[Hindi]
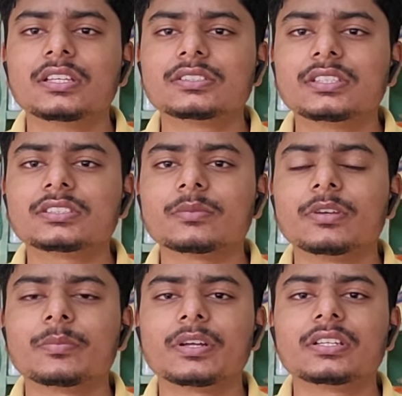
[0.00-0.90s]
इसी
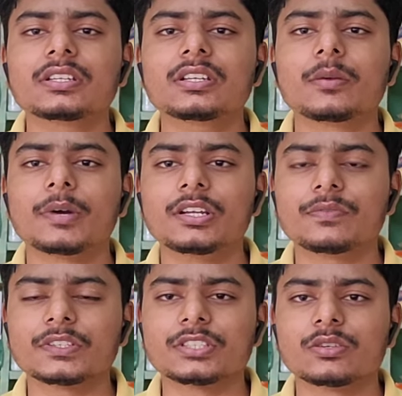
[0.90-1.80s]
समय पर ही हमारी
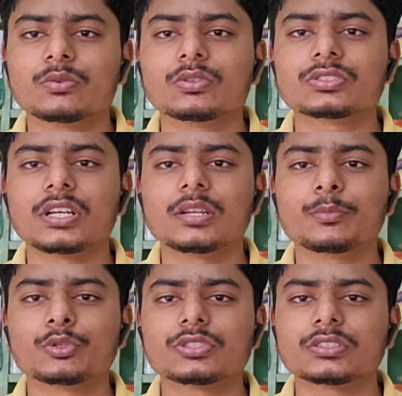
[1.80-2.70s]
फसल को सारे
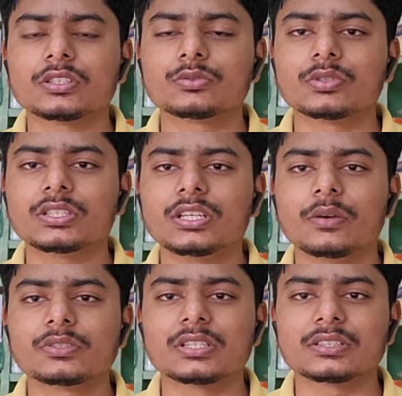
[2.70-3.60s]
पोषक तत्वों की
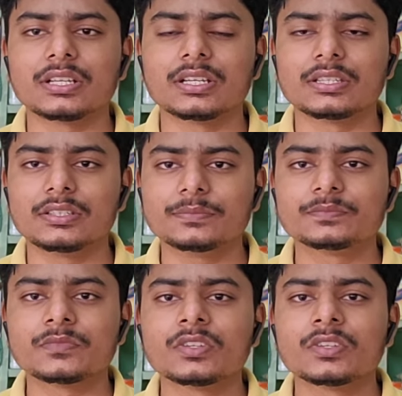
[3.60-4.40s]
आवश्यकता रहती है